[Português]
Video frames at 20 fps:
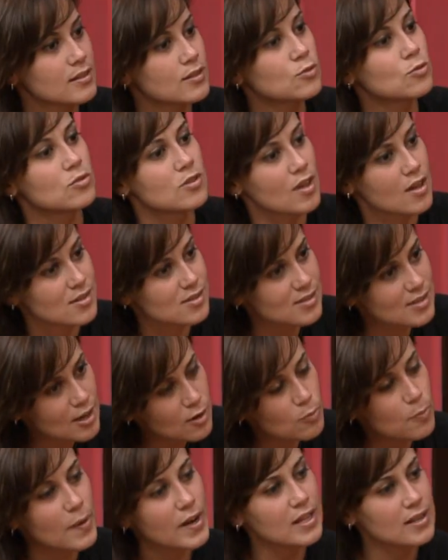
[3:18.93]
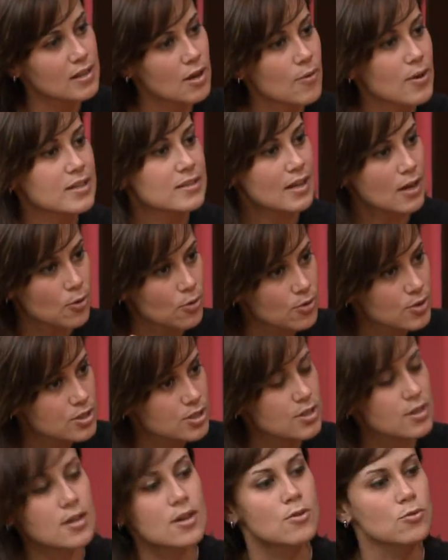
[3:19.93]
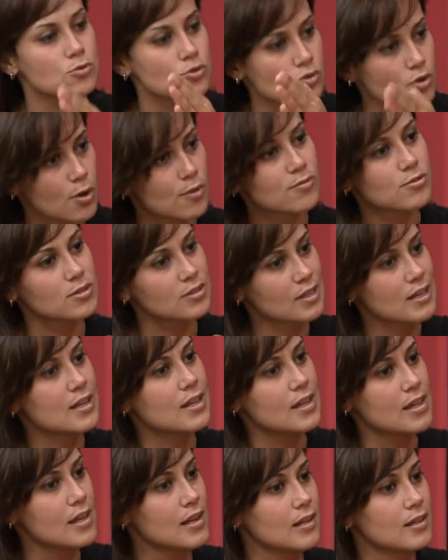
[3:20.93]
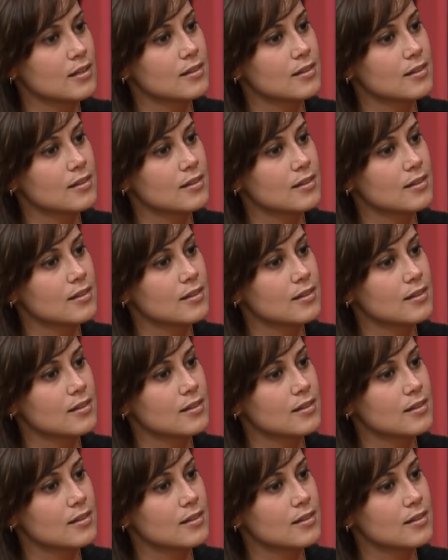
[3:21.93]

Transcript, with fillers: Do terceiro paredão até hoje, eu só votei nele.